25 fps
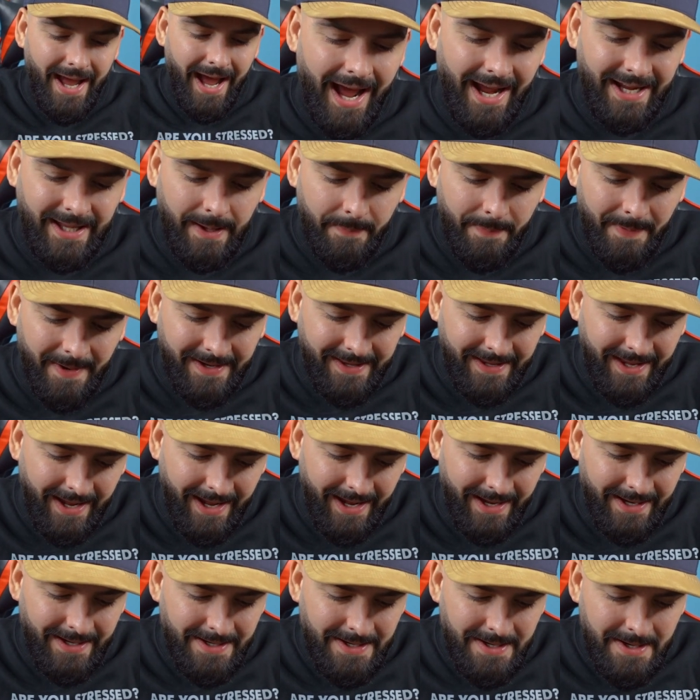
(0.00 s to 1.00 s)
anche
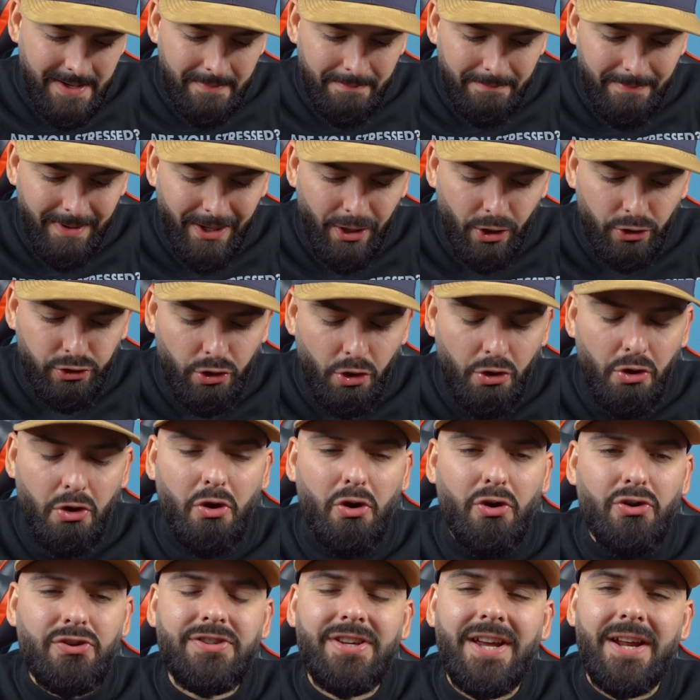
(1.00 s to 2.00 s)
perché me lo sono
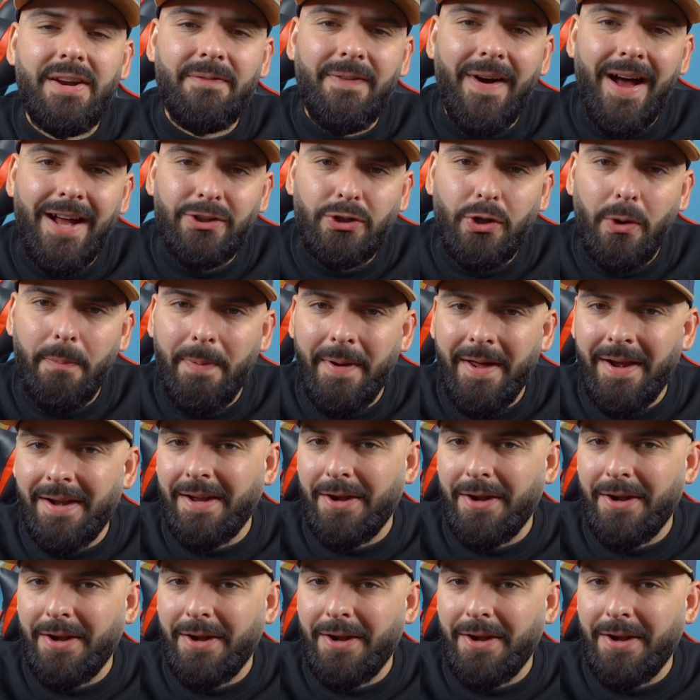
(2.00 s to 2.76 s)
conservato per